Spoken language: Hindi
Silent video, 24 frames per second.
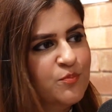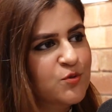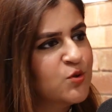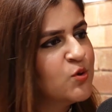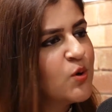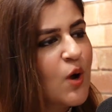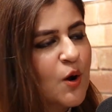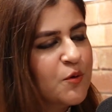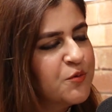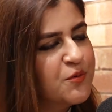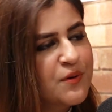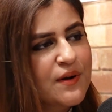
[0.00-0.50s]

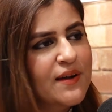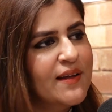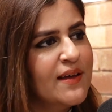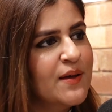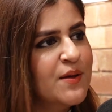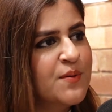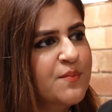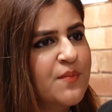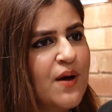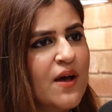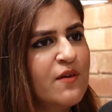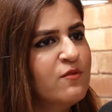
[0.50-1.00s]
थ्रू आउट द डे
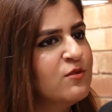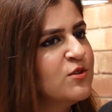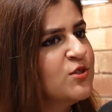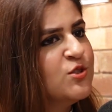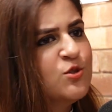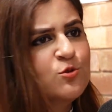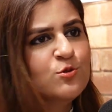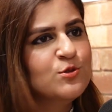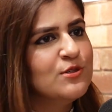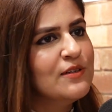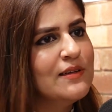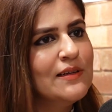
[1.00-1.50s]
आई वॉज़
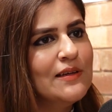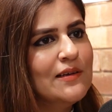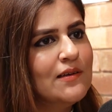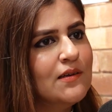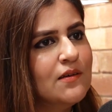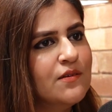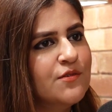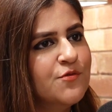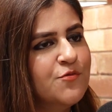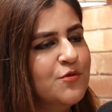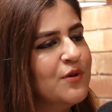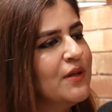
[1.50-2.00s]
यूजली
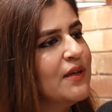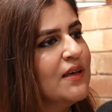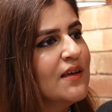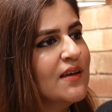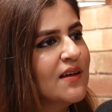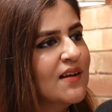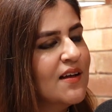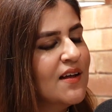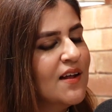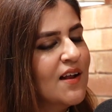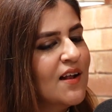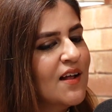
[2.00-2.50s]
फ्री
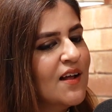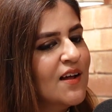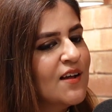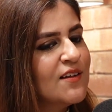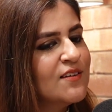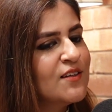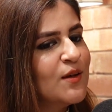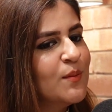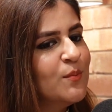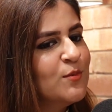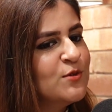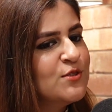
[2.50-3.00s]

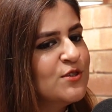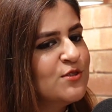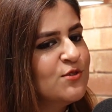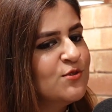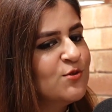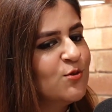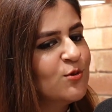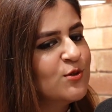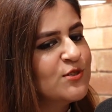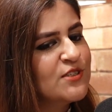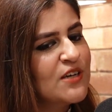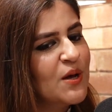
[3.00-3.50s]
तब मुझे
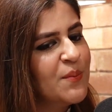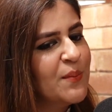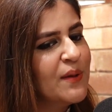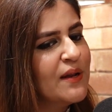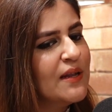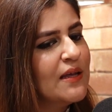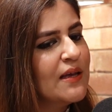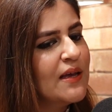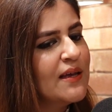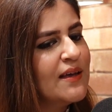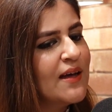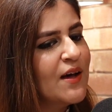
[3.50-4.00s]
सोचा
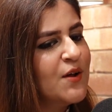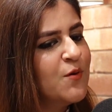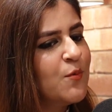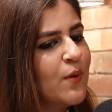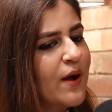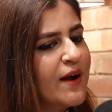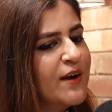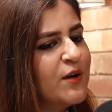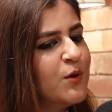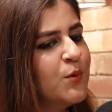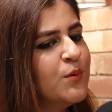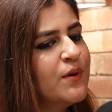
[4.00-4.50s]
मैंने कि यार
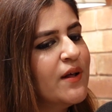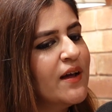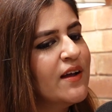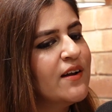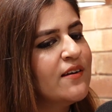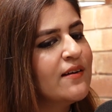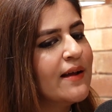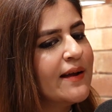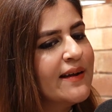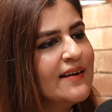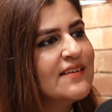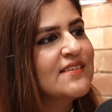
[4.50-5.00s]
वाई डोंट आई
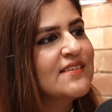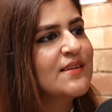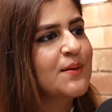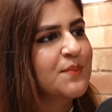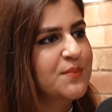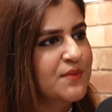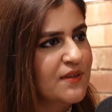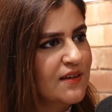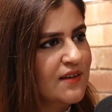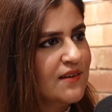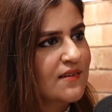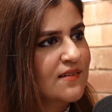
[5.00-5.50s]
राइट
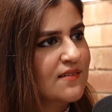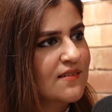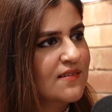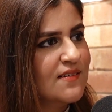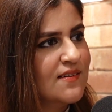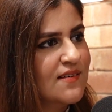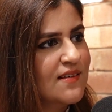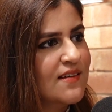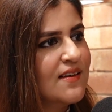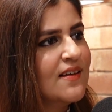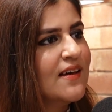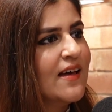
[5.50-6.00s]
समथिंग
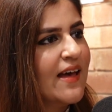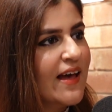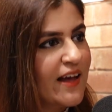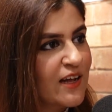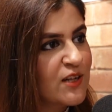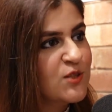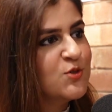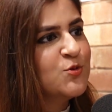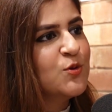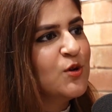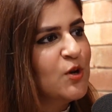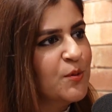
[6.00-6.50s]

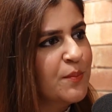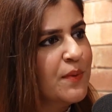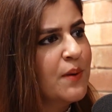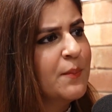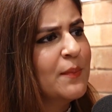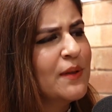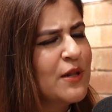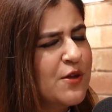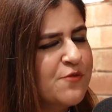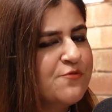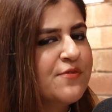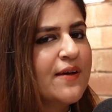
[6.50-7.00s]
एक्चुअल में
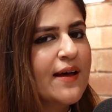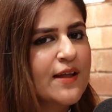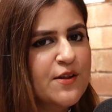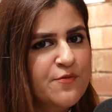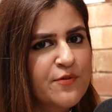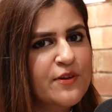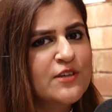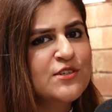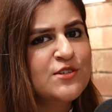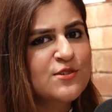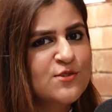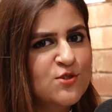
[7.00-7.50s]
मतलब फ़ैन
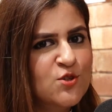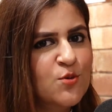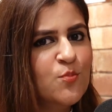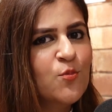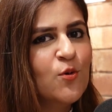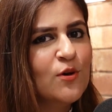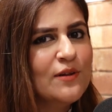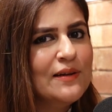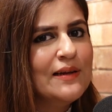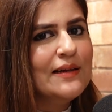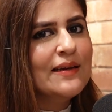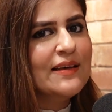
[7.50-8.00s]
फिक्शंस तो
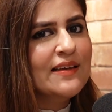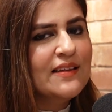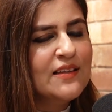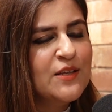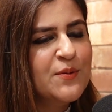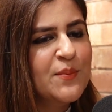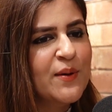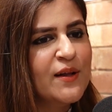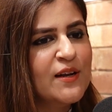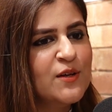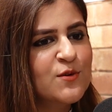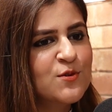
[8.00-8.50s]
बहुत लिखी थी
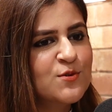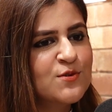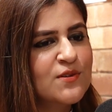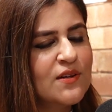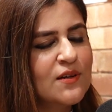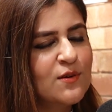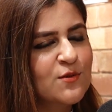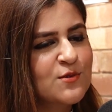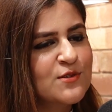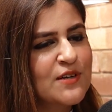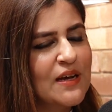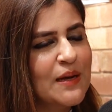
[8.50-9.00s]
मैंने उस
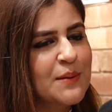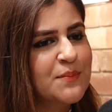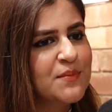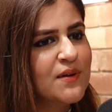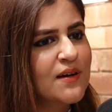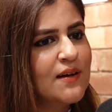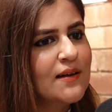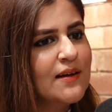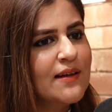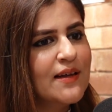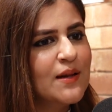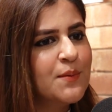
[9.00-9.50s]
उस टाइम
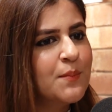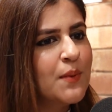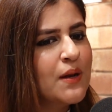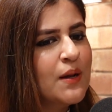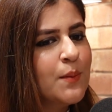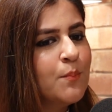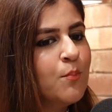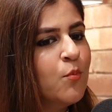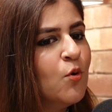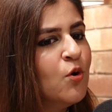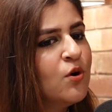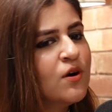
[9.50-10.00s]
तक लेकिन मैंने
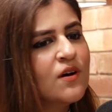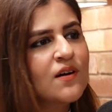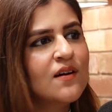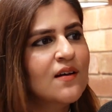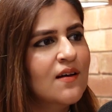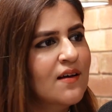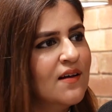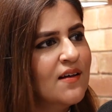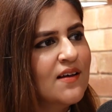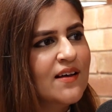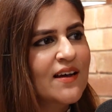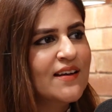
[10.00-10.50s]
बुक
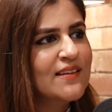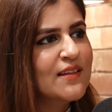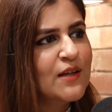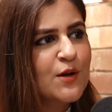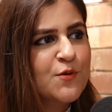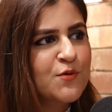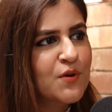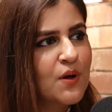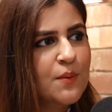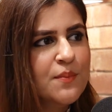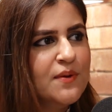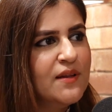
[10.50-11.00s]
की
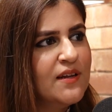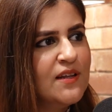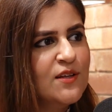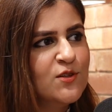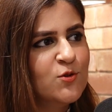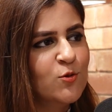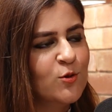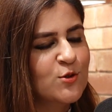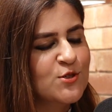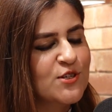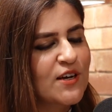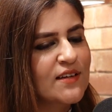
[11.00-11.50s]
तरफ कभी नहीं
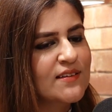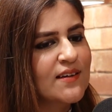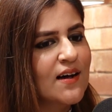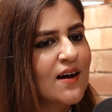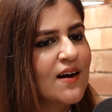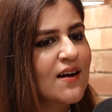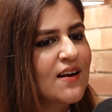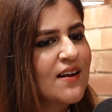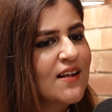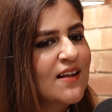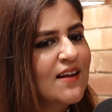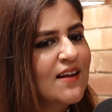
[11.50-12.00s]
सोचा था
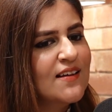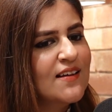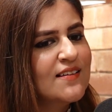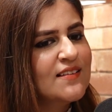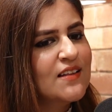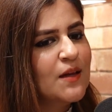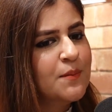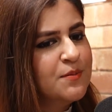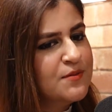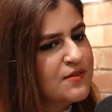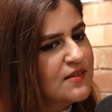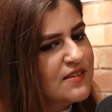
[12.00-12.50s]

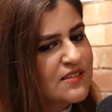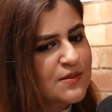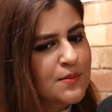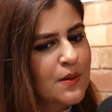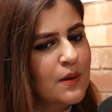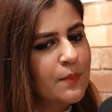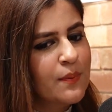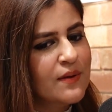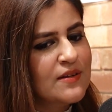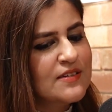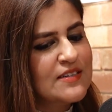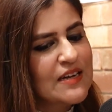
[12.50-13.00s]
तब सिंस मेरे
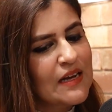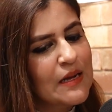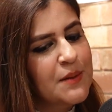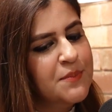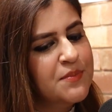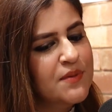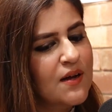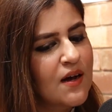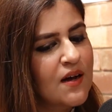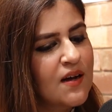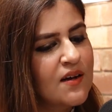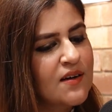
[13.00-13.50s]
पास टाइम
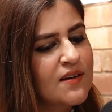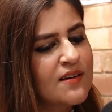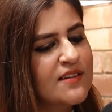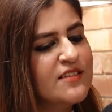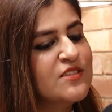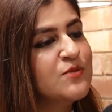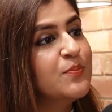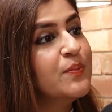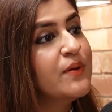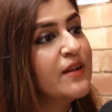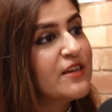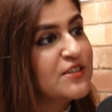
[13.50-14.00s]
था
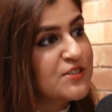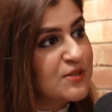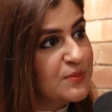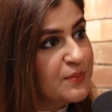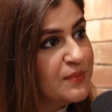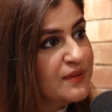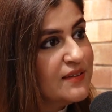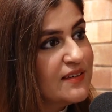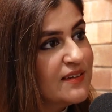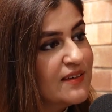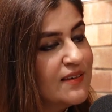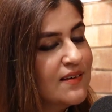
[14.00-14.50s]
इंस्पिरेशन
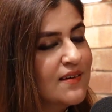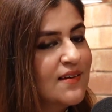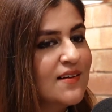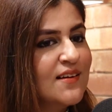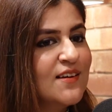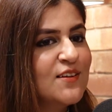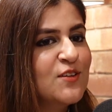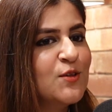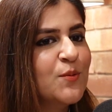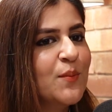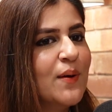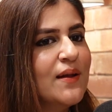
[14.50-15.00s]
भी थी
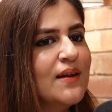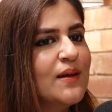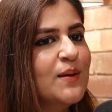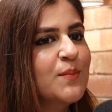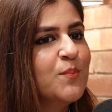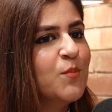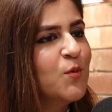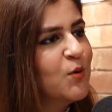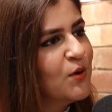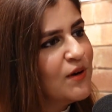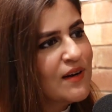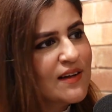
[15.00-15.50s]
तो मैंने
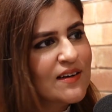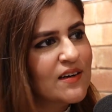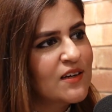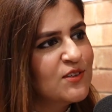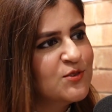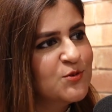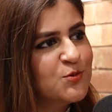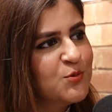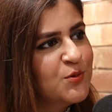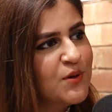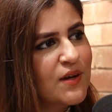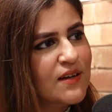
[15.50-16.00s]
बुक लिखना
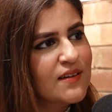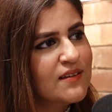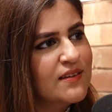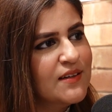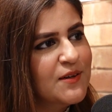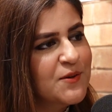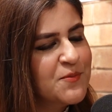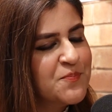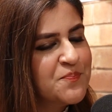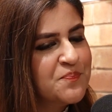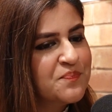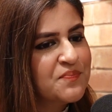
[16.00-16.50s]
शुरू कर दी
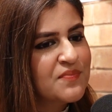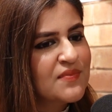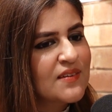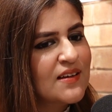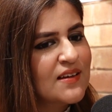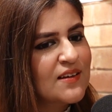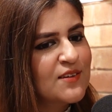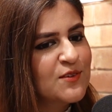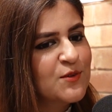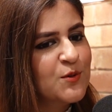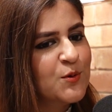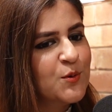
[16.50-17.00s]
हम्म।
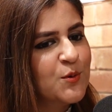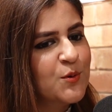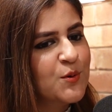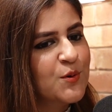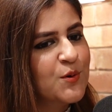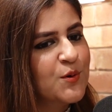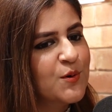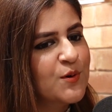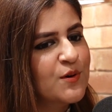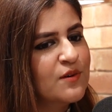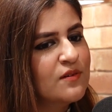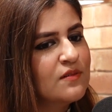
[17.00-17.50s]
तो
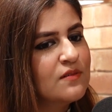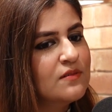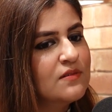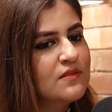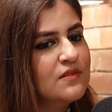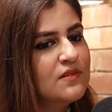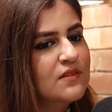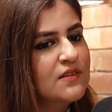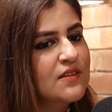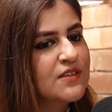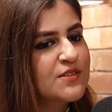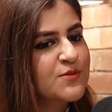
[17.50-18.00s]

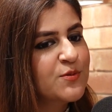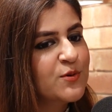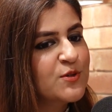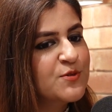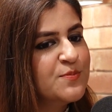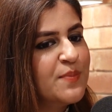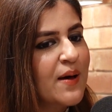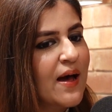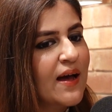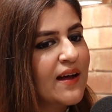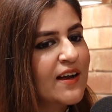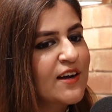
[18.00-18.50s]
दिस वॉज
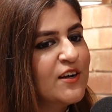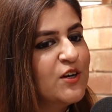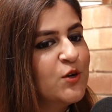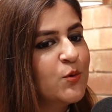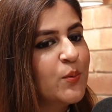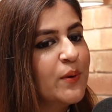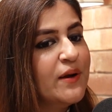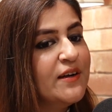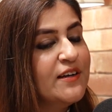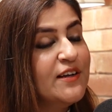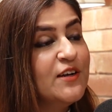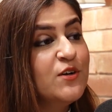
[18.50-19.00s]
बैक इन
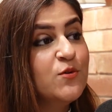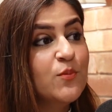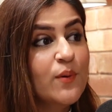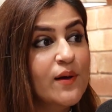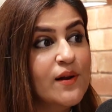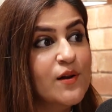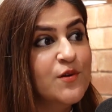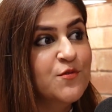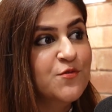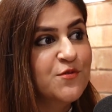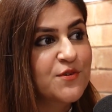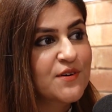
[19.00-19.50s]
ट्वेंटी
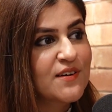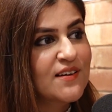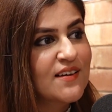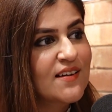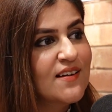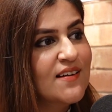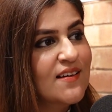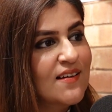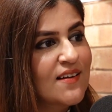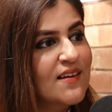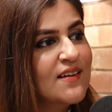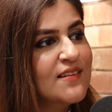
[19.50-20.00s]
ट्वेल्व
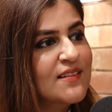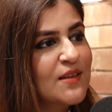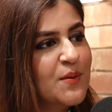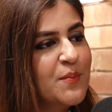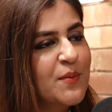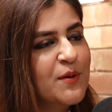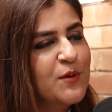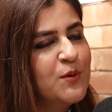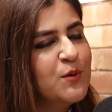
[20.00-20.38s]
तब मैं